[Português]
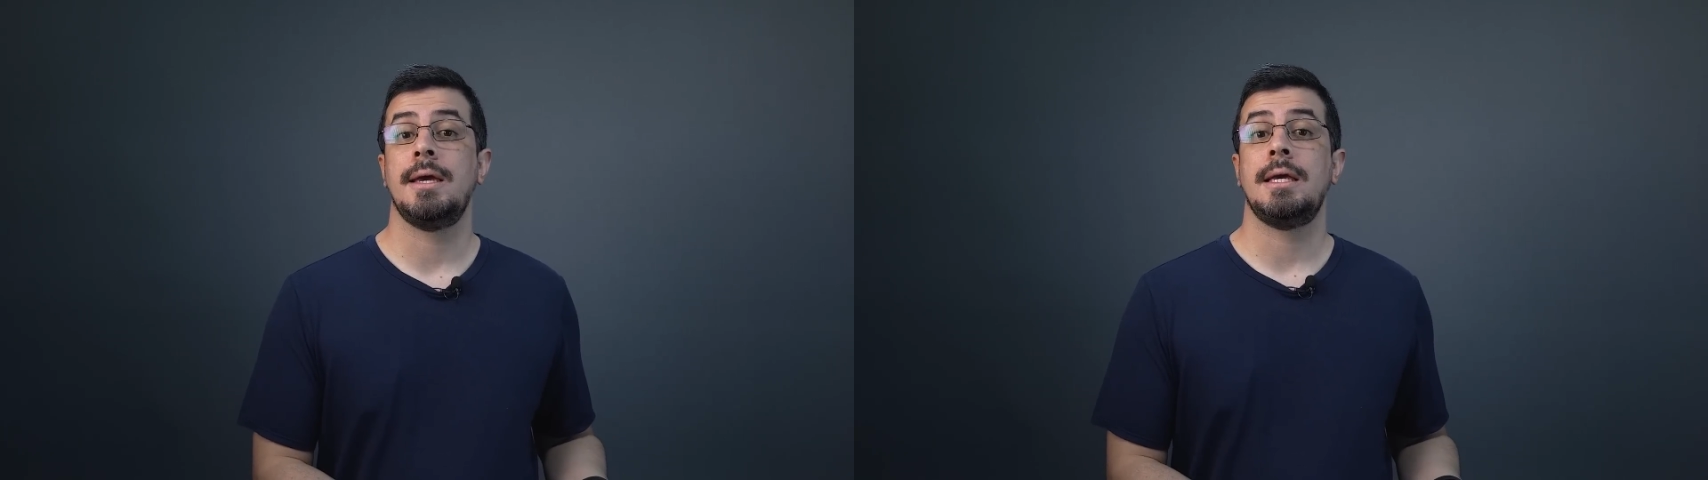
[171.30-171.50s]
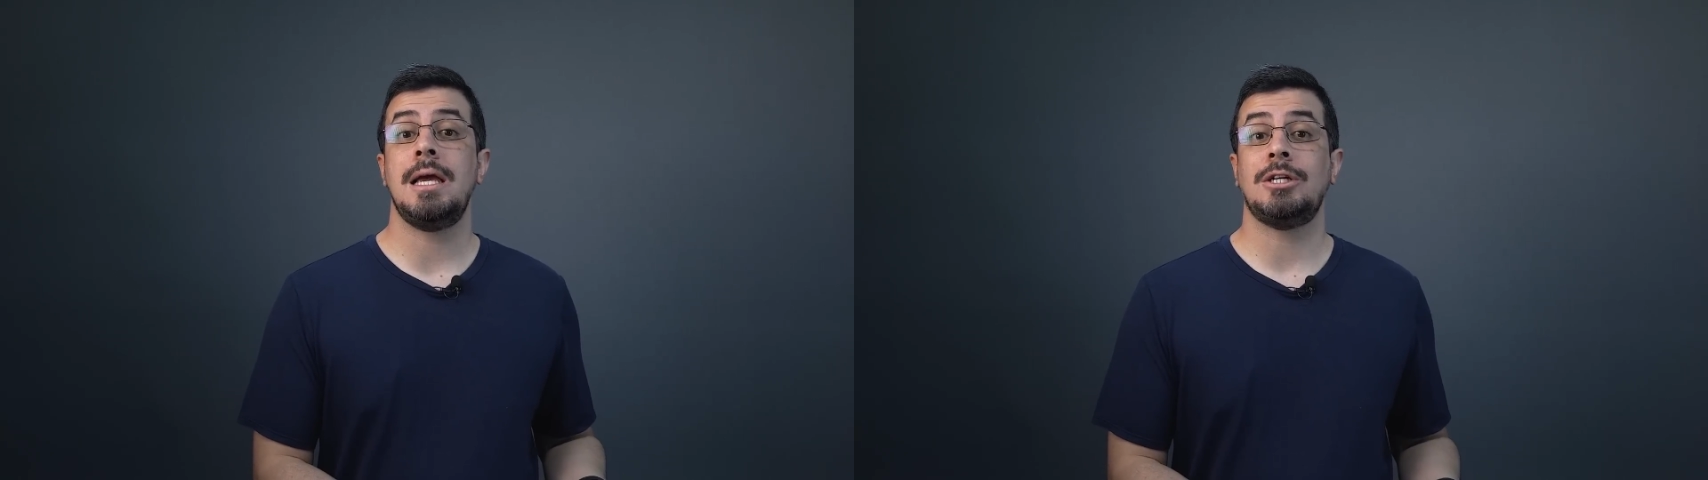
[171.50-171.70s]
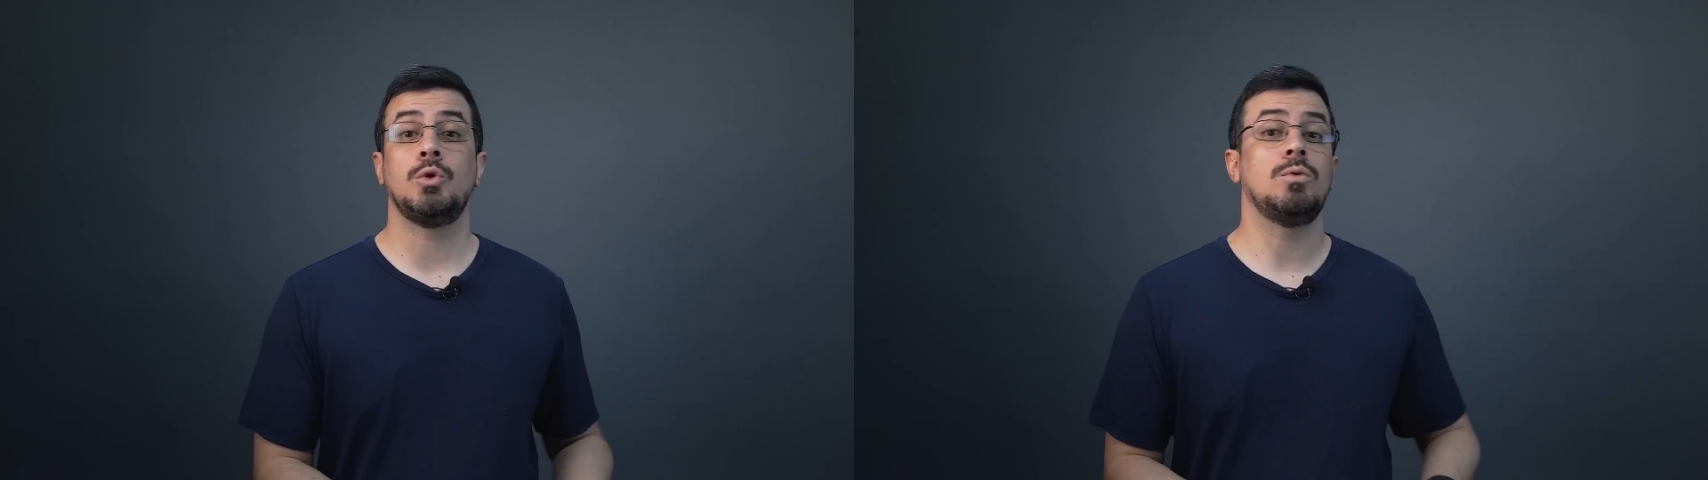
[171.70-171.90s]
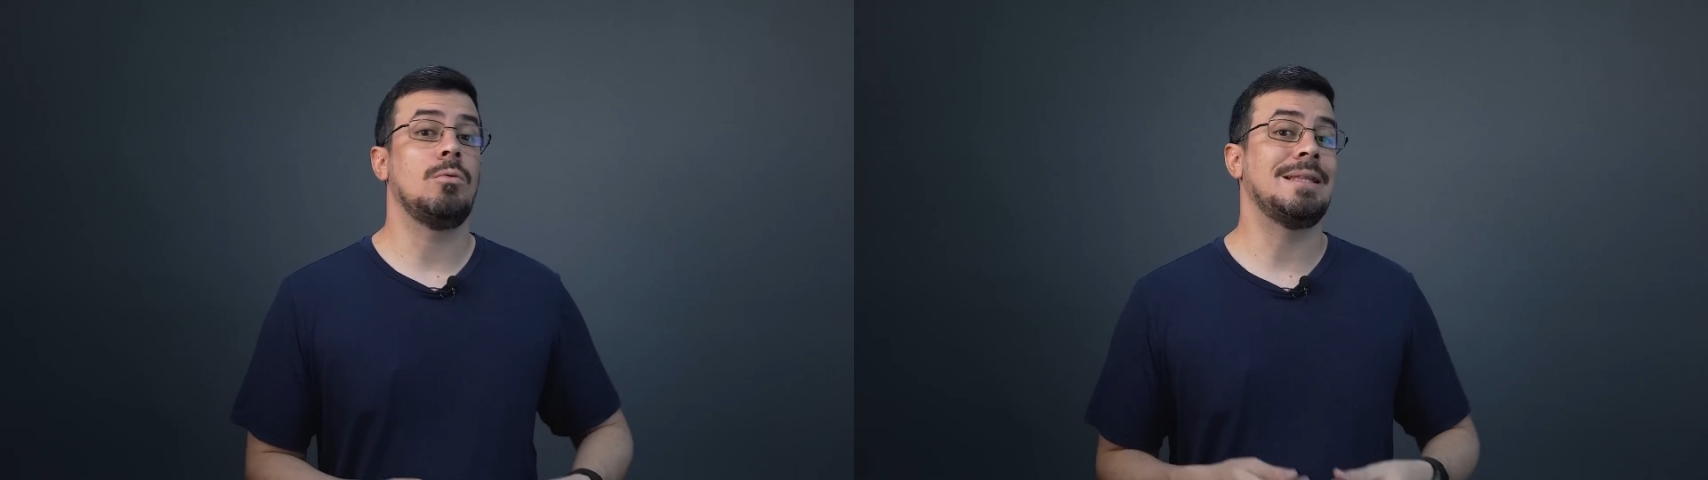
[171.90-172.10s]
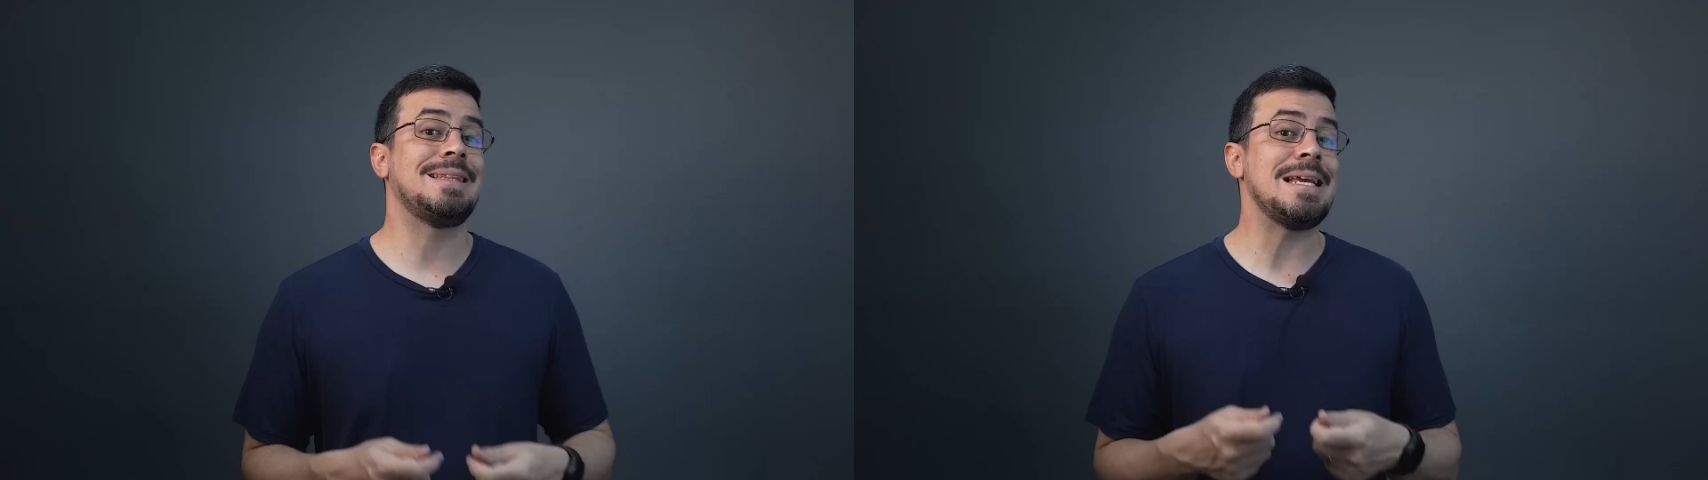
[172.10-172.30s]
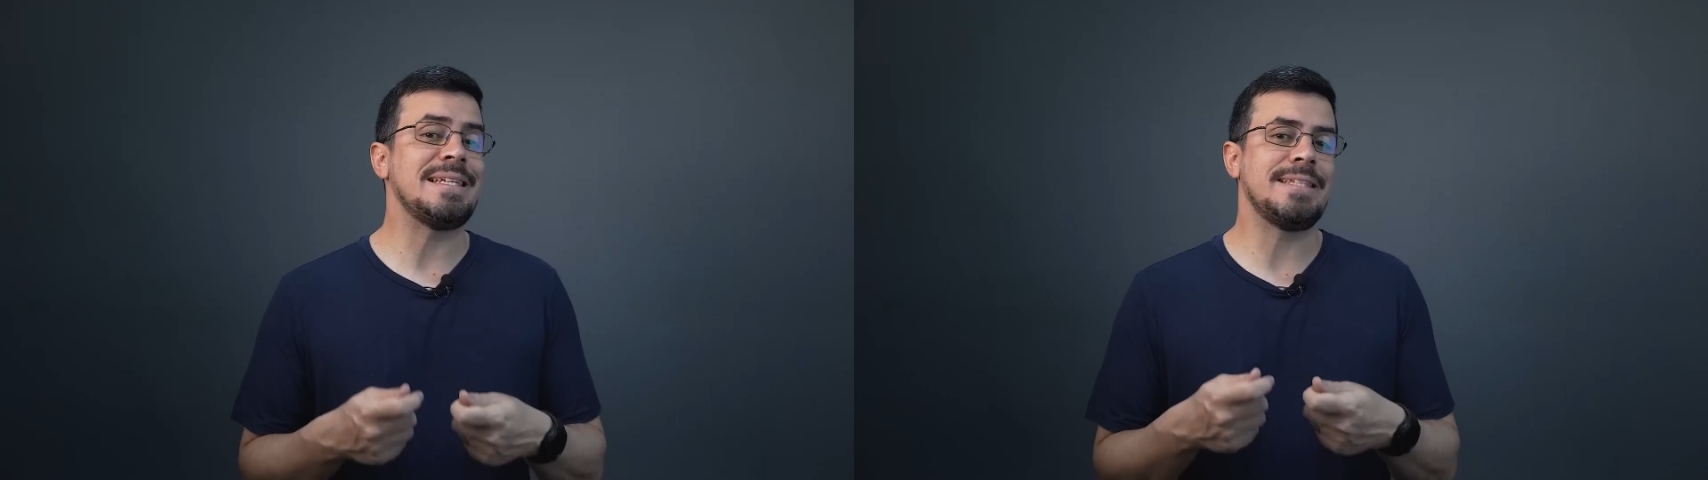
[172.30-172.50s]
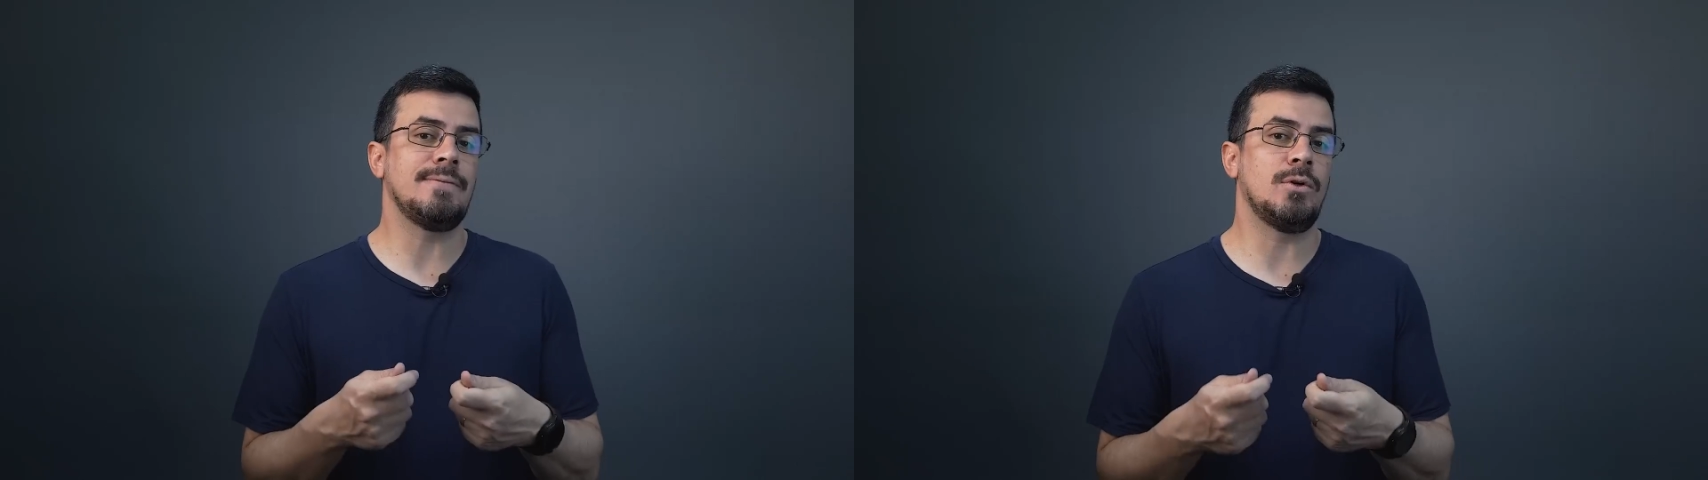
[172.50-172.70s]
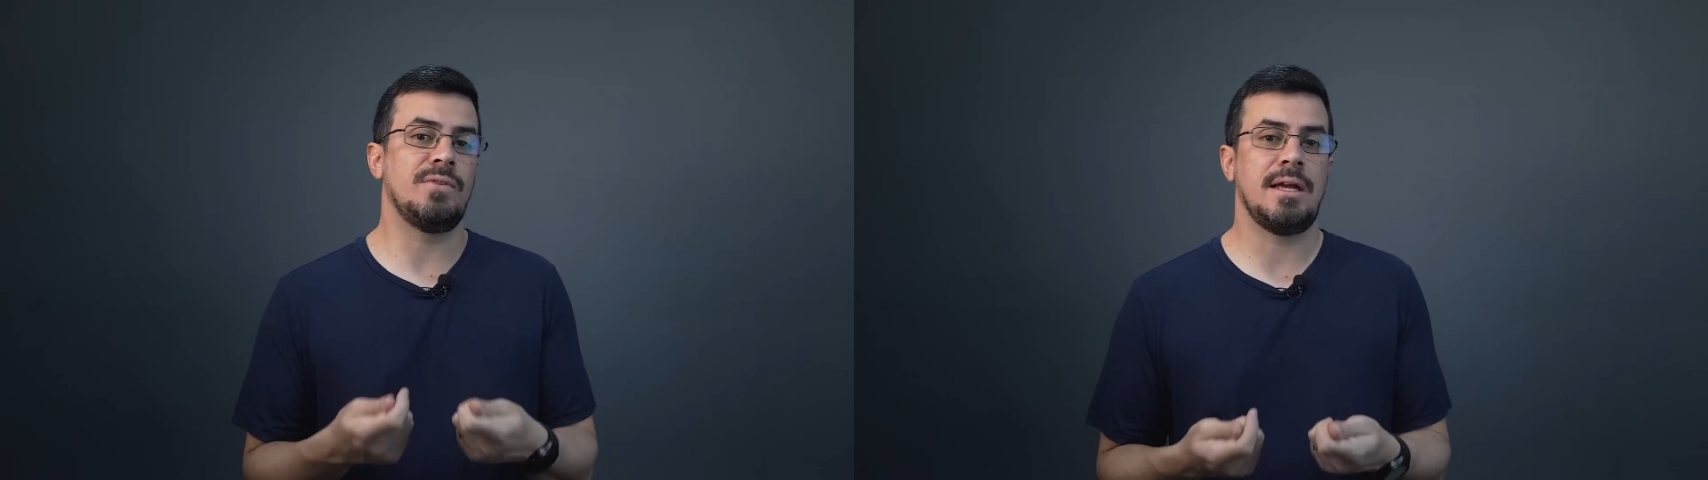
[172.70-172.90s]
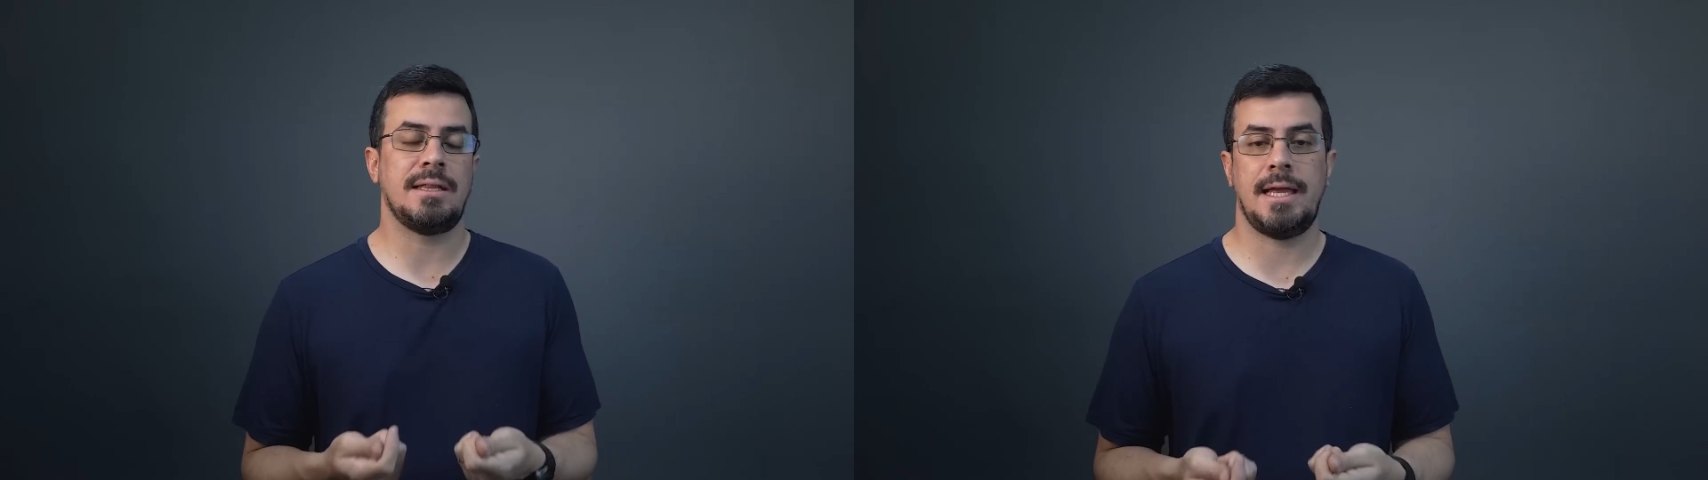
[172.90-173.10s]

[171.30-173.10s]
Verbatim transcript: e ajudam a desenvolver